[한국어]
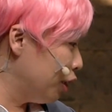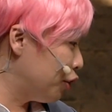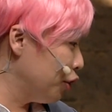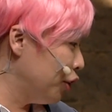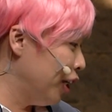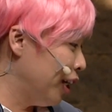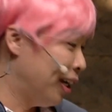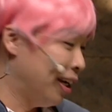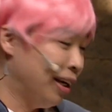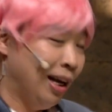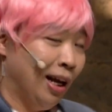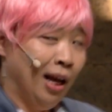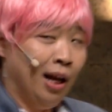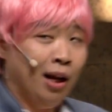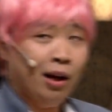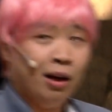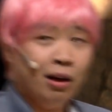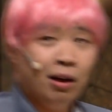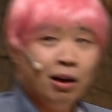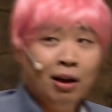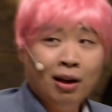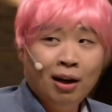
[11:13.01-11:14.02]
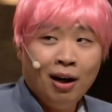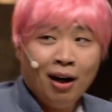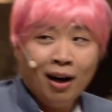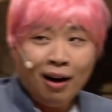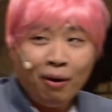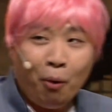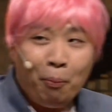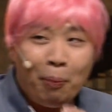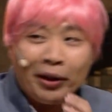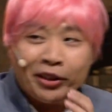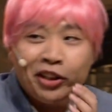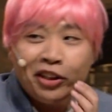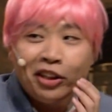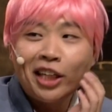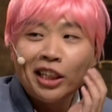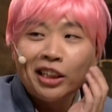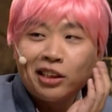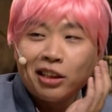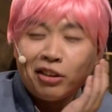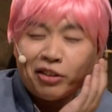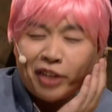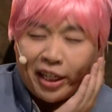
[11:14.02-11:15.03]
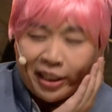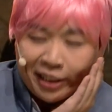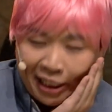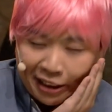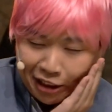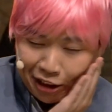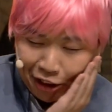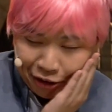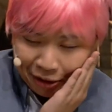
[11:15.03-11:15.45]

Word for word: 그랬더니 오빠 저 이렇게 찍을 거예요 그냥